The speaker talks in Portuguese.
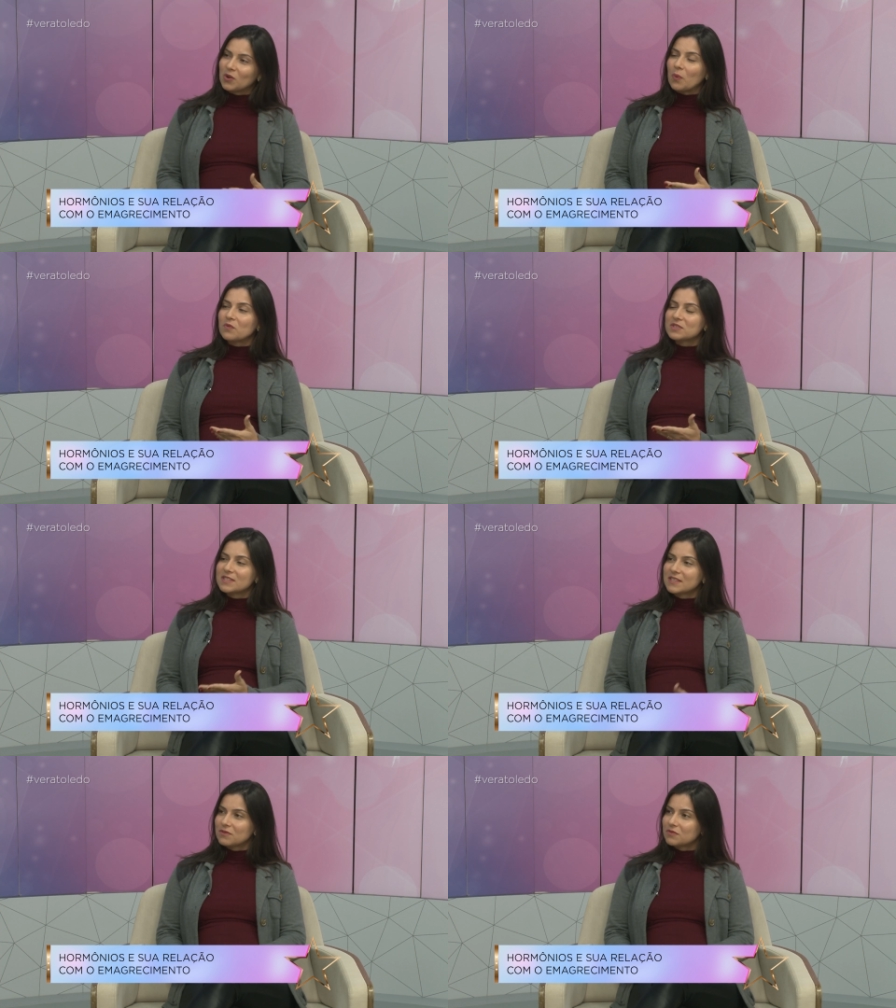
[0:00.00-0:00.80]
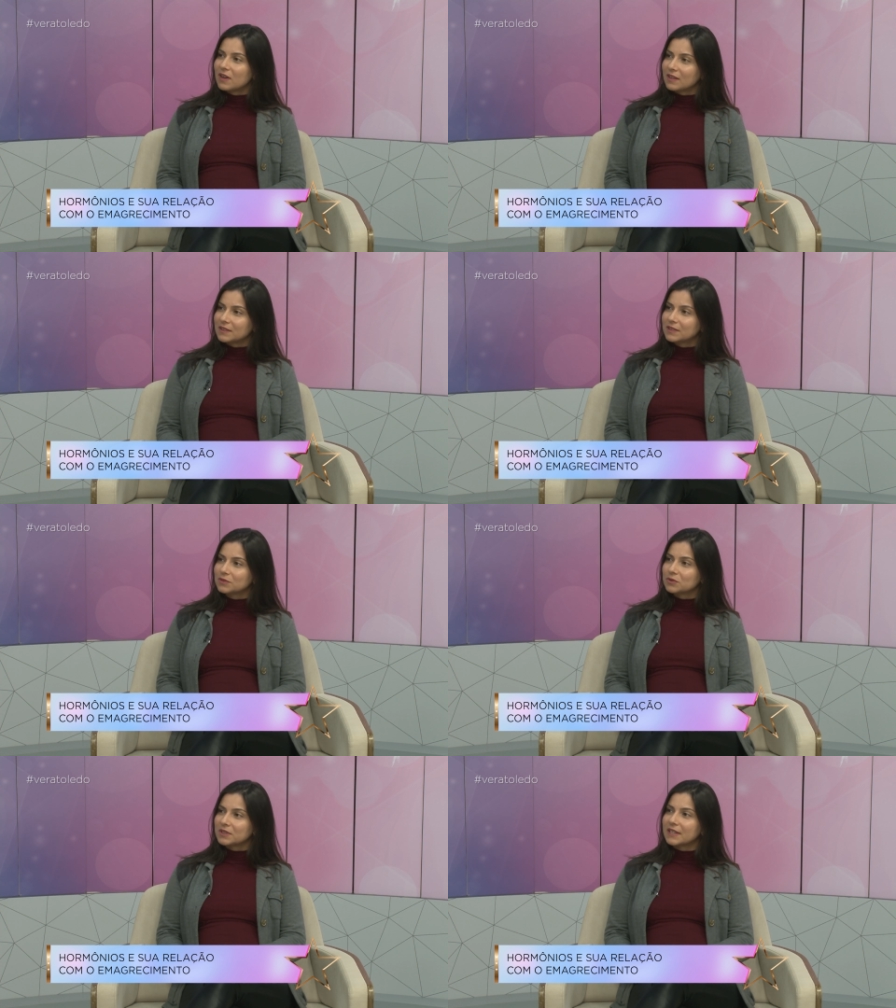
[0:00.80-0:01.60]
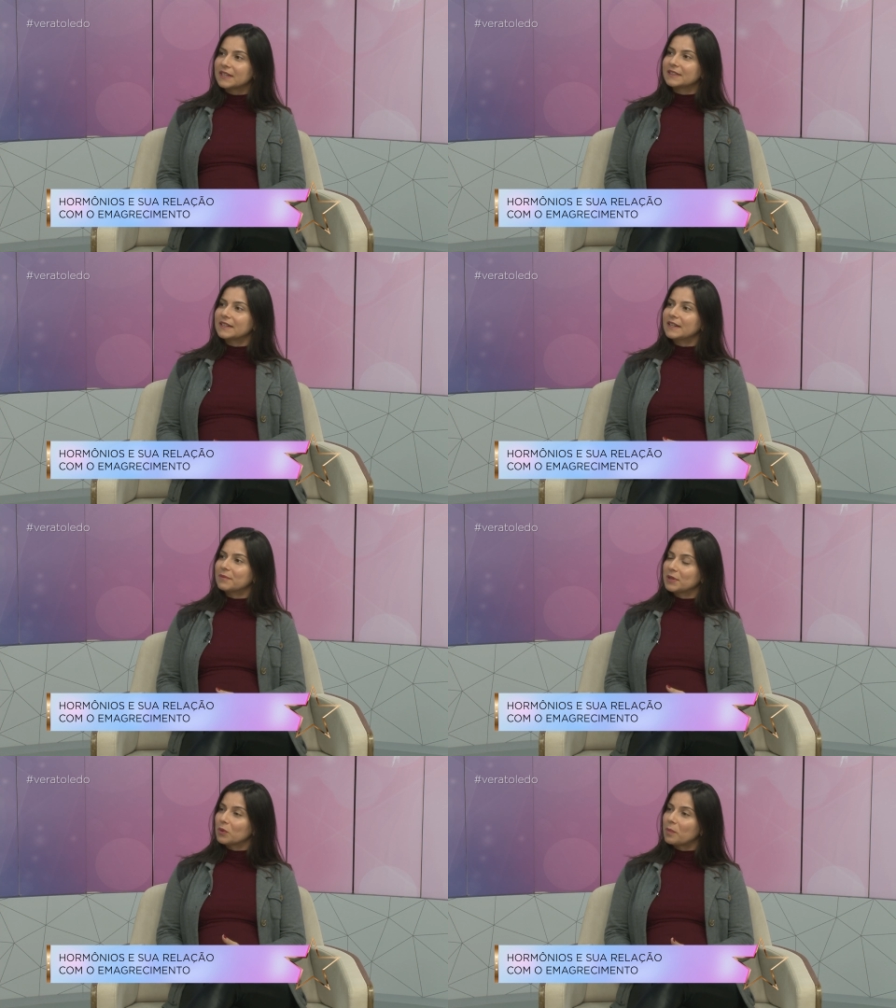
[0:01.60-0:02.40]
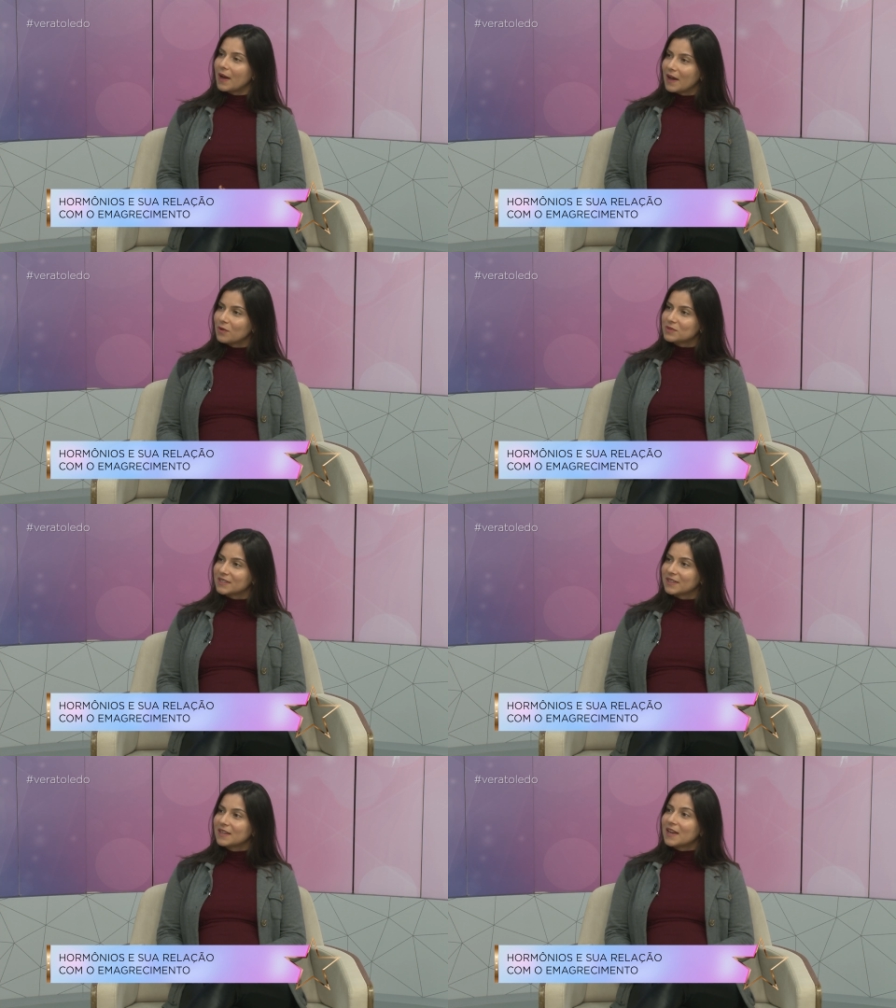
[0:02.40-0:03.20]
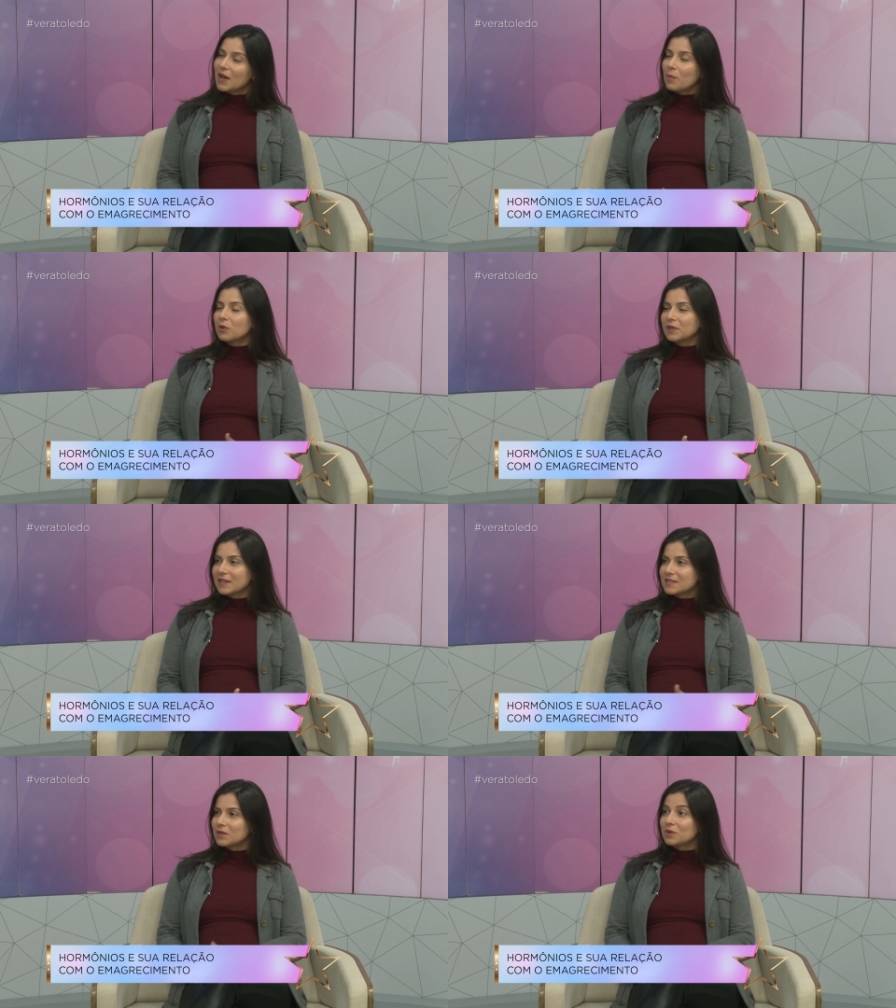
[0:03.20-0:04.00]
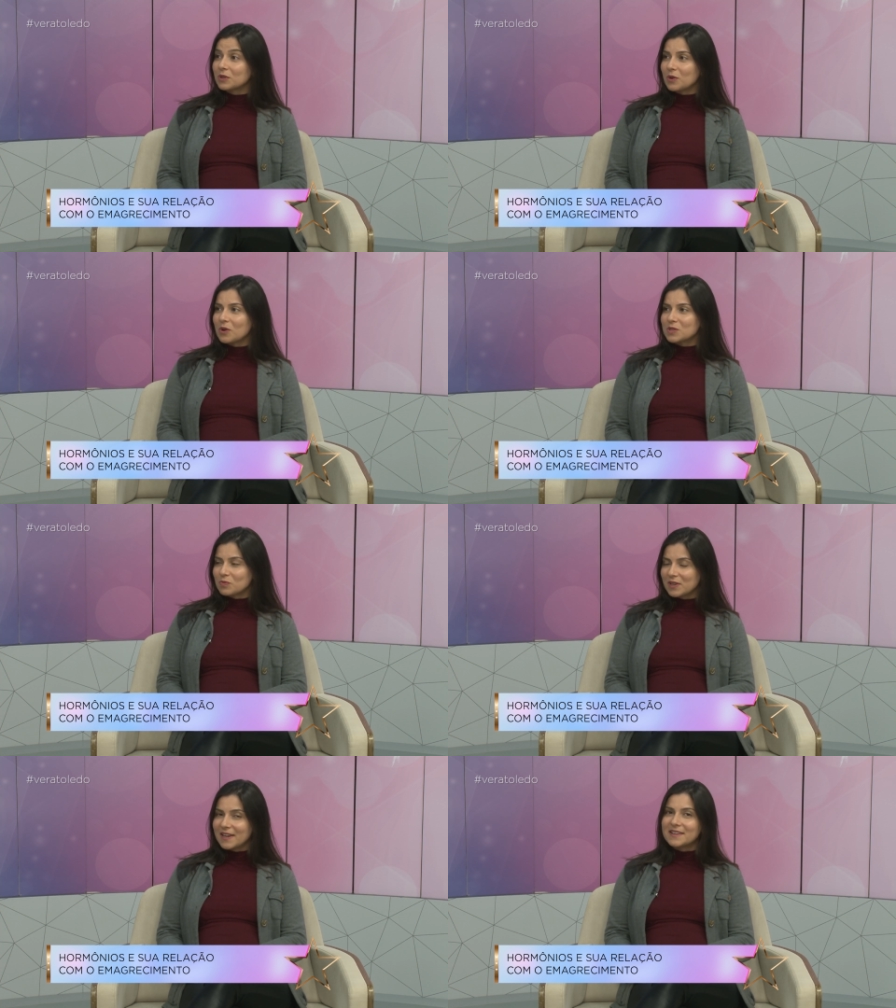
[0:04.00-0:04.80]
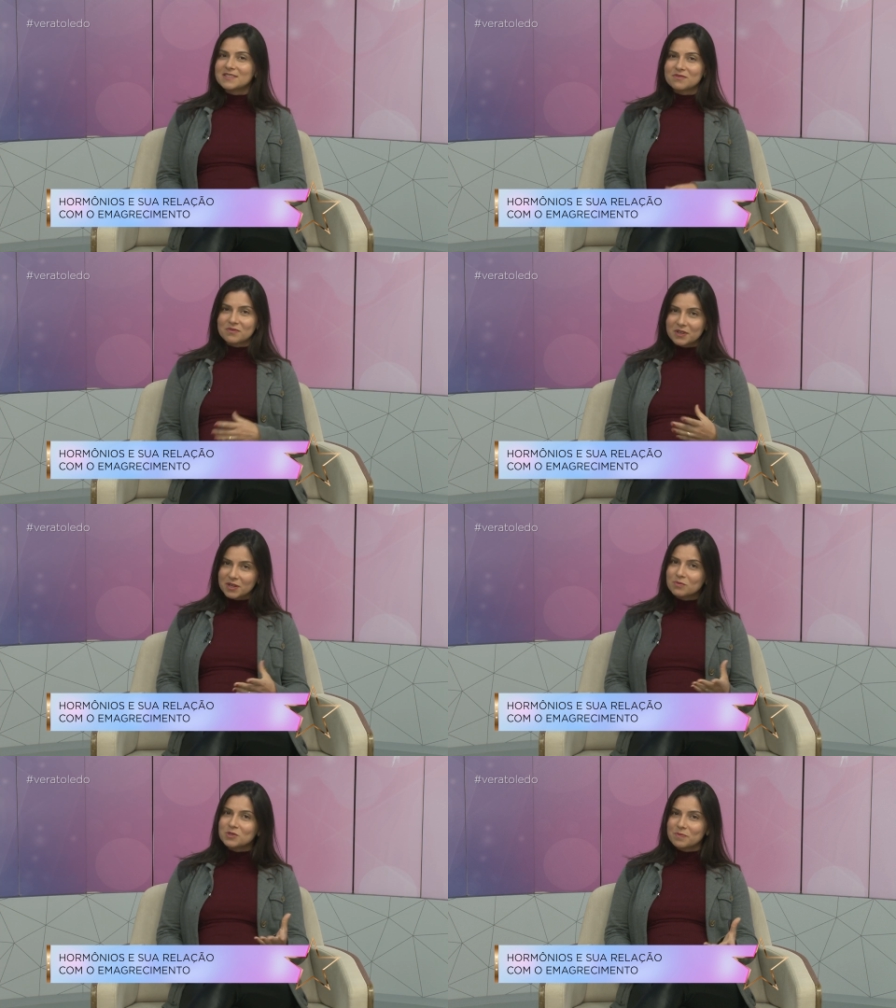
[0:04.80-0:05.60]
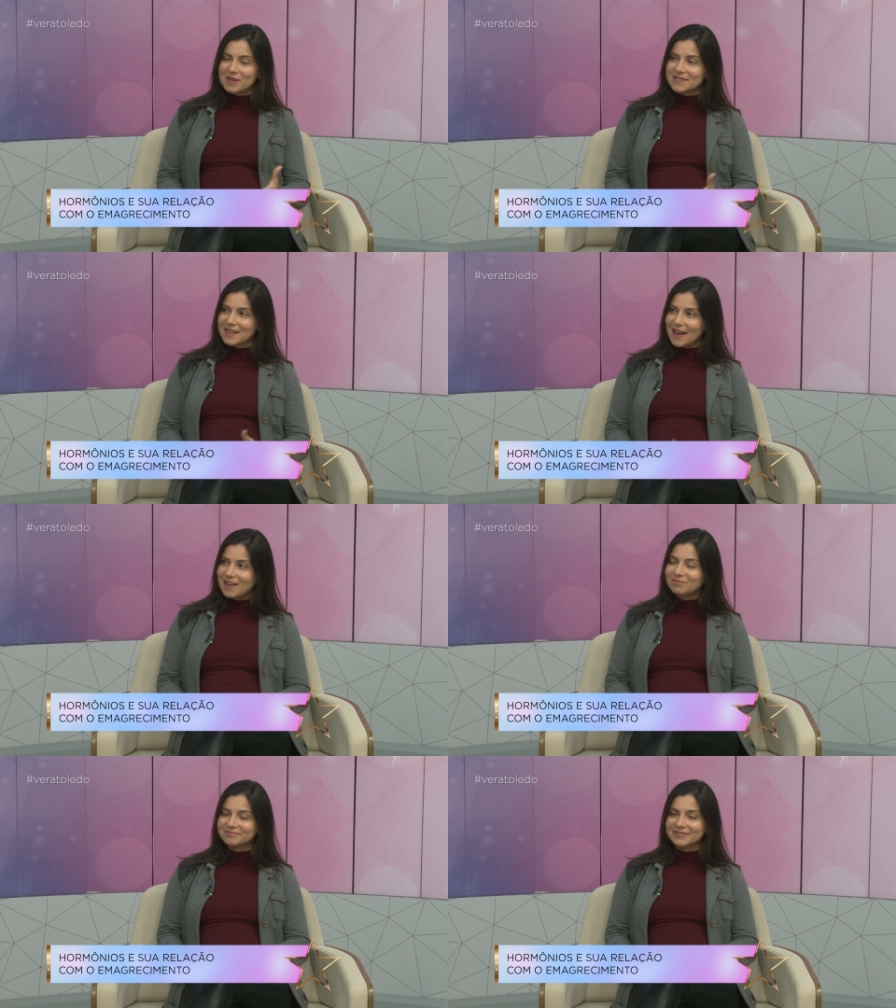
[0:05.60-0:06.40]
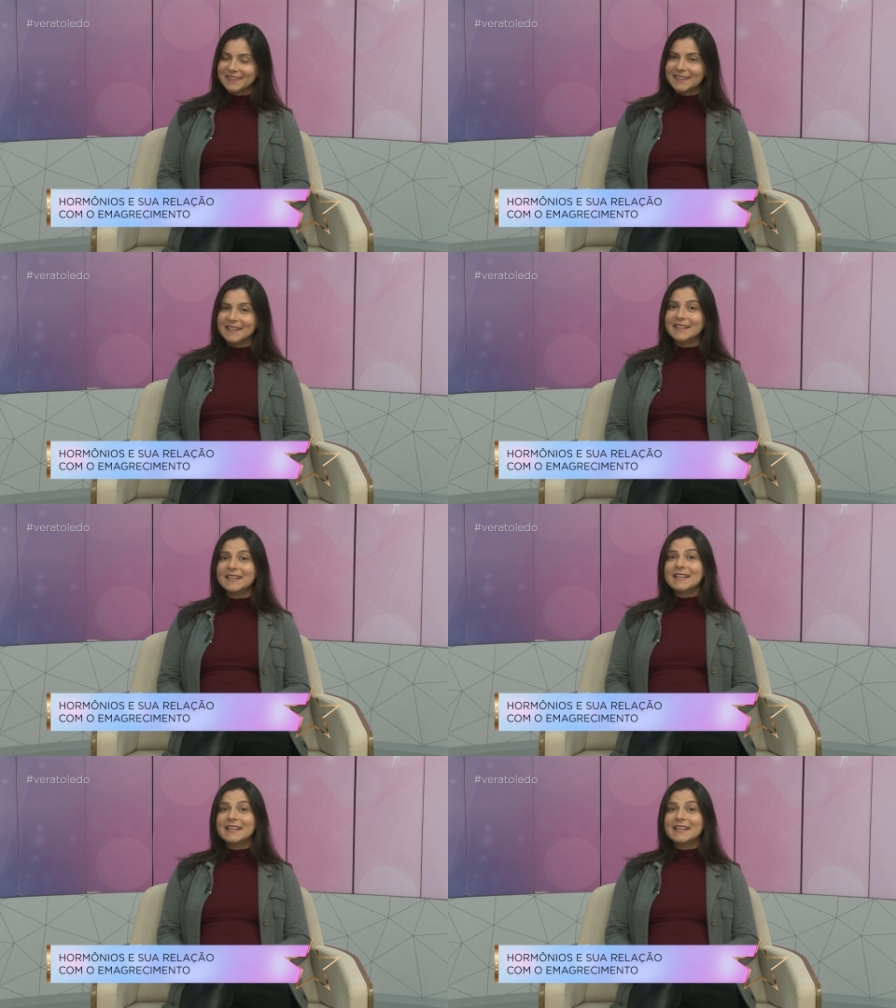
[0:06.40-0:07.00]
Como você esteve falando, né, da menopausa, é uma alteração que nós mulheres vamos passar, né?